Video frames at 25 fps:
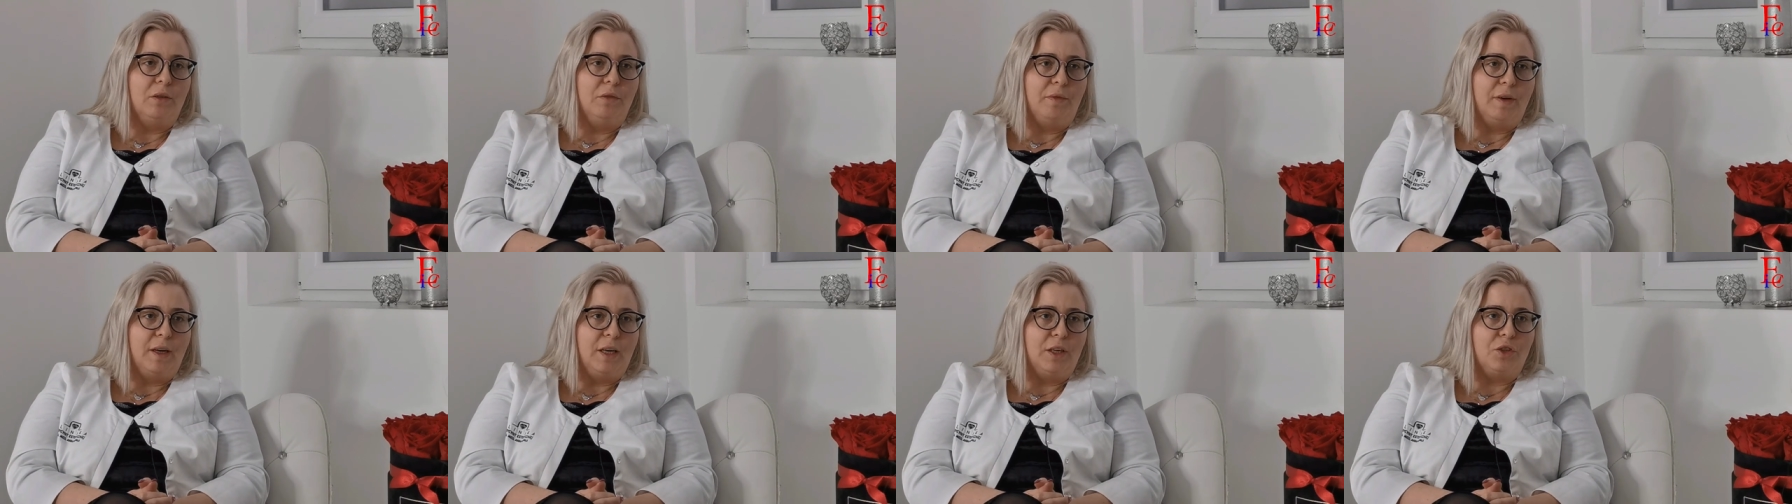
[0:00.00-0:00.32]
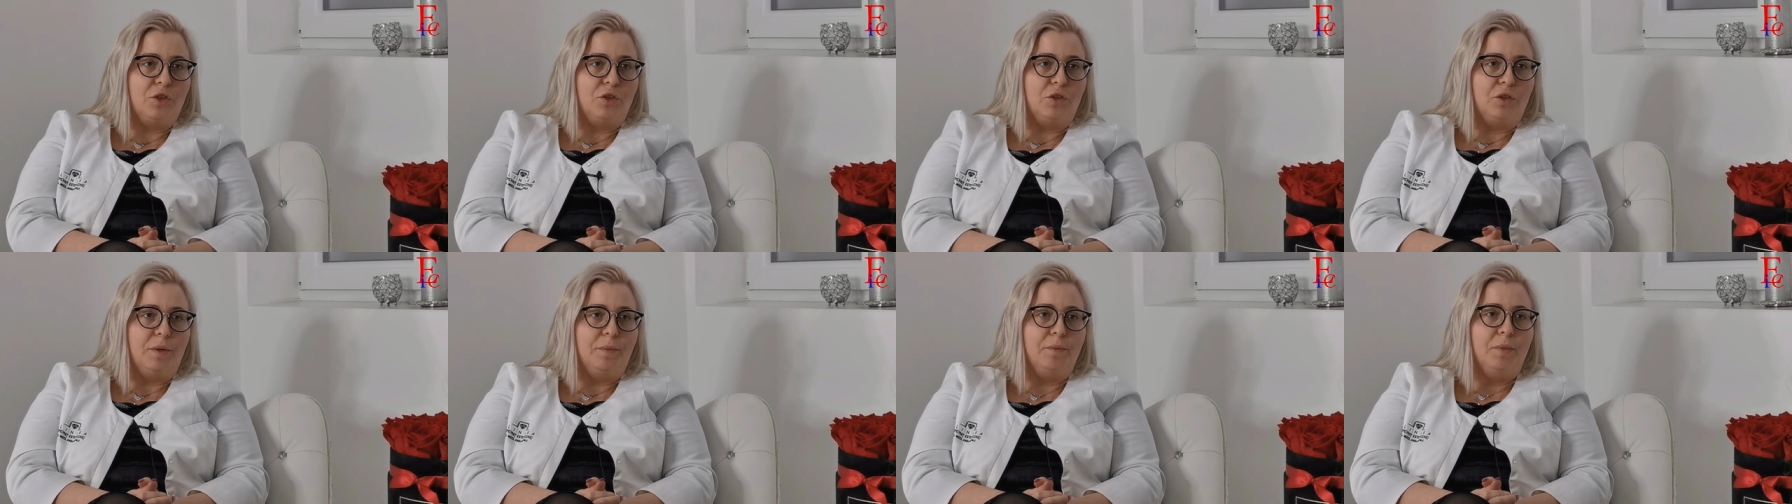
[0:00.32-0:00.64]

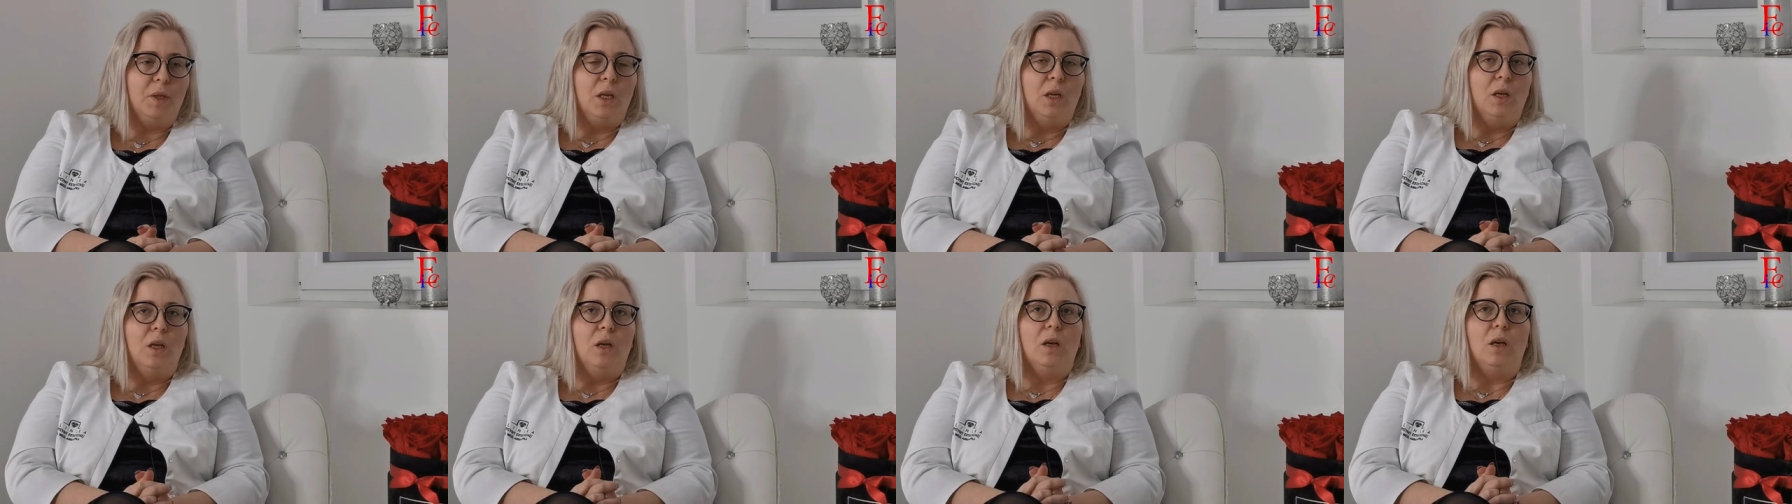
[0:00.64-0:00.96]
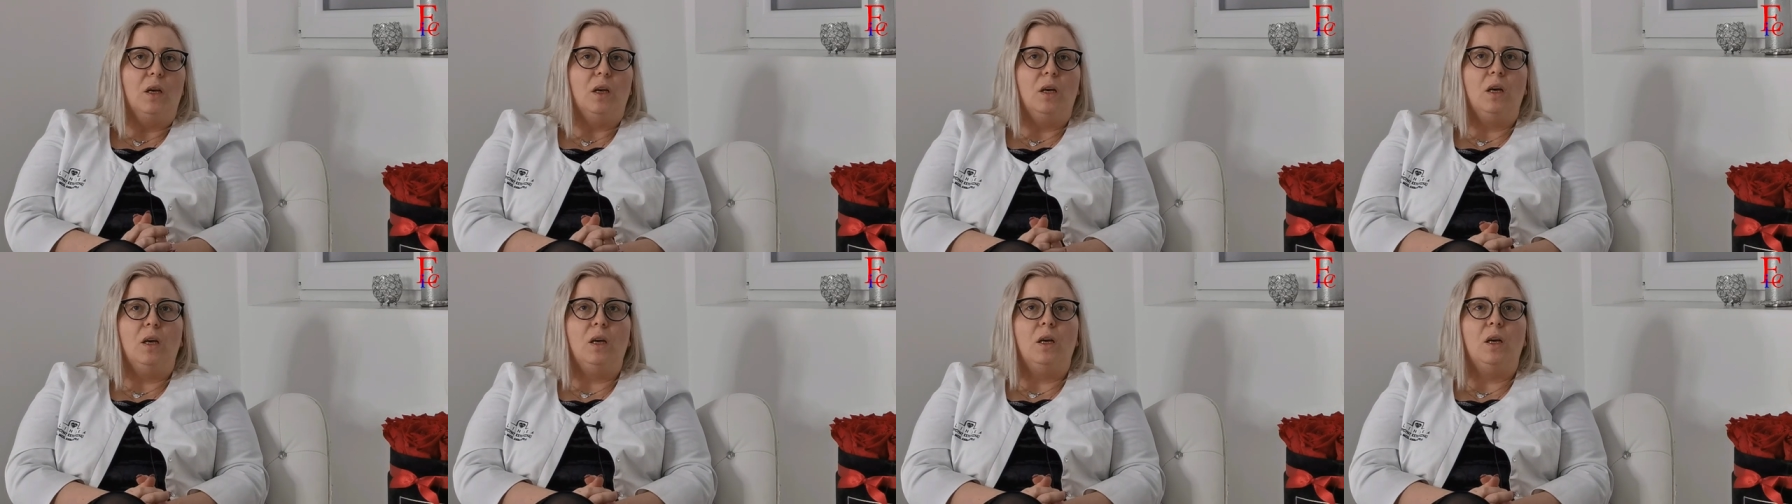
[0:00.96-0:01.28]
twarzy,
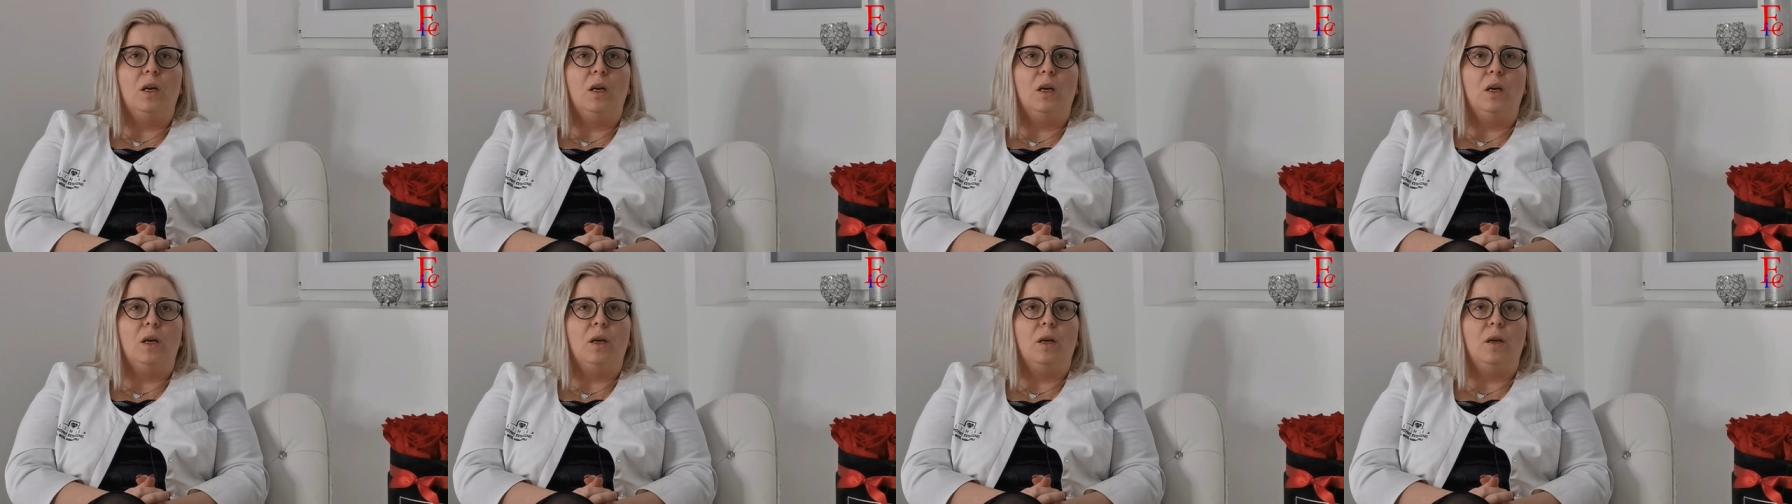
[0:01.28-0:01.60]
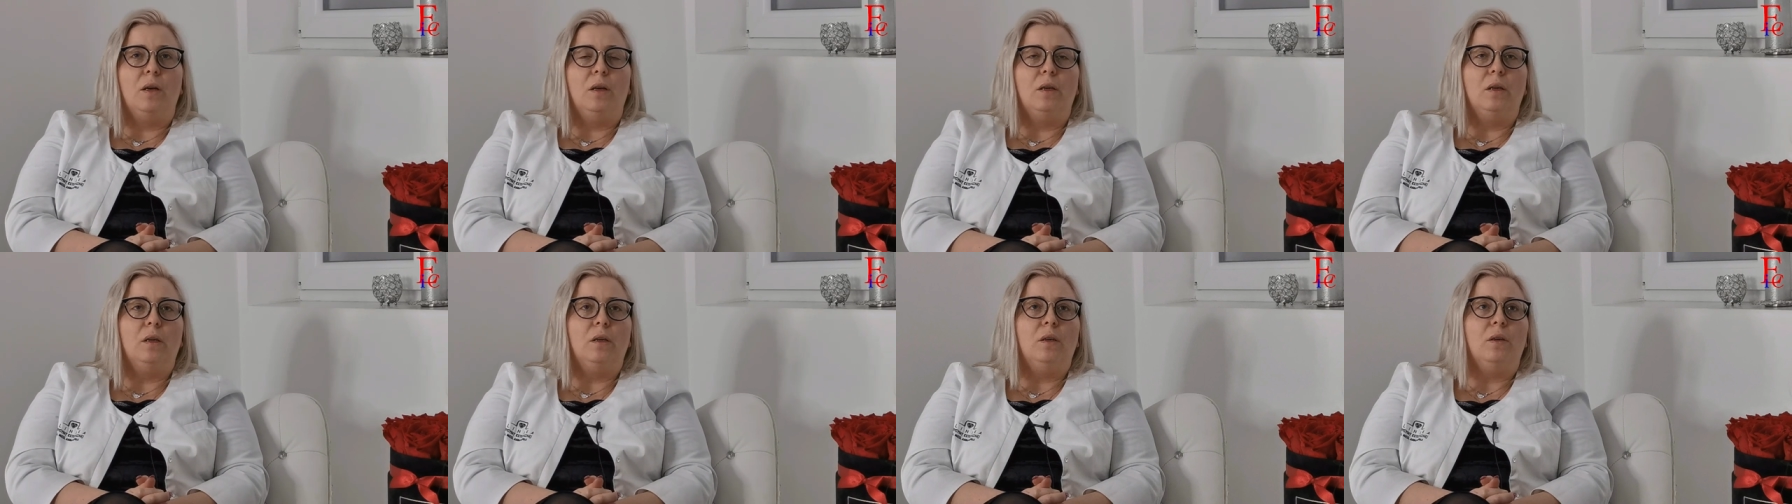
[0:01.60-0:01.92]

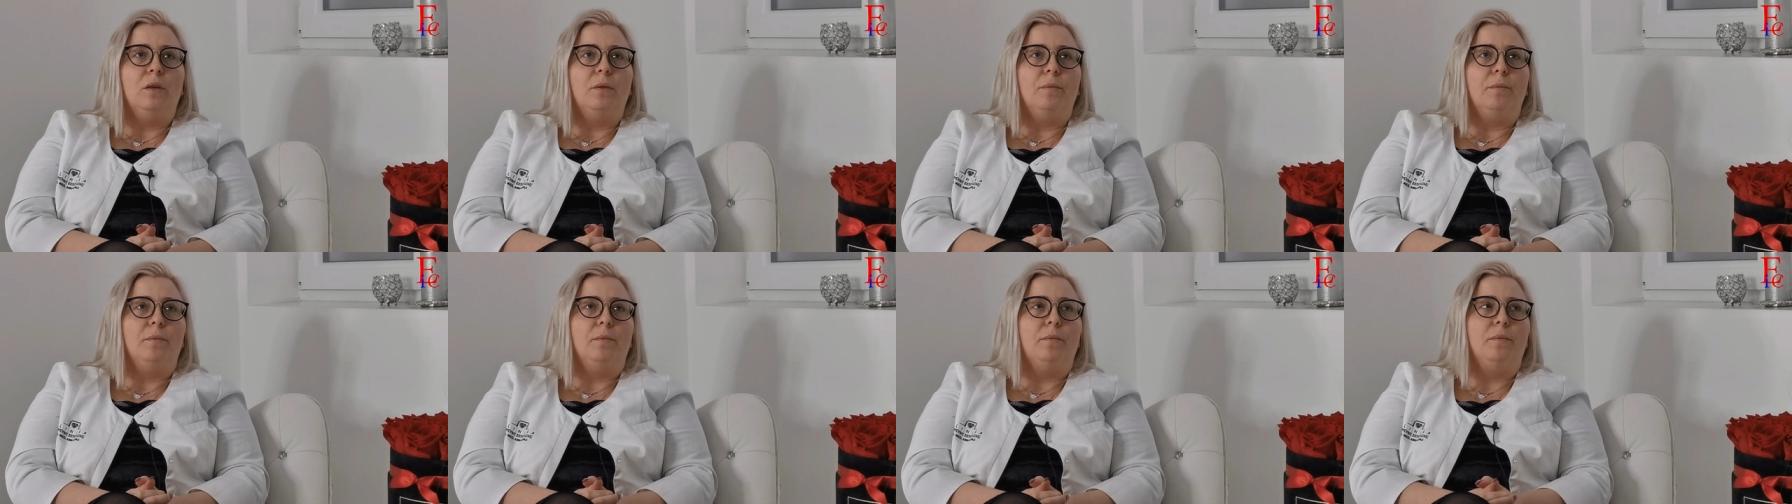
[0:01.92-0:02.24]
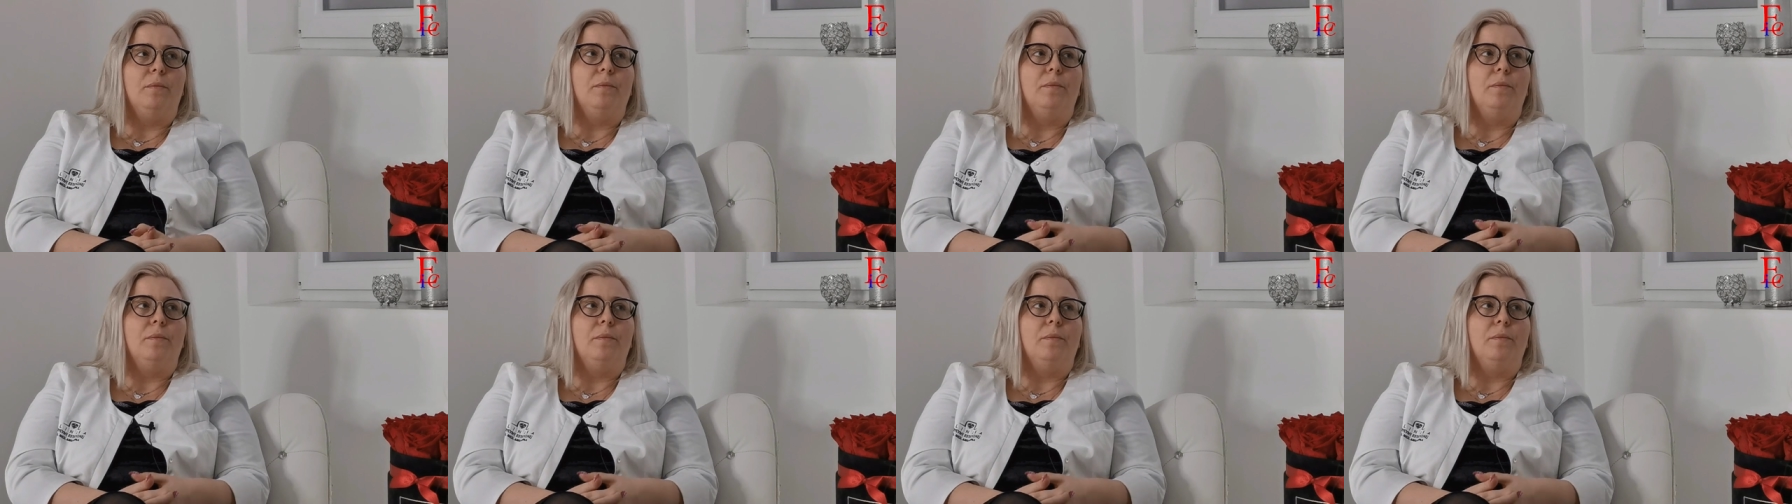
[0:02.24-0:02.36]
e,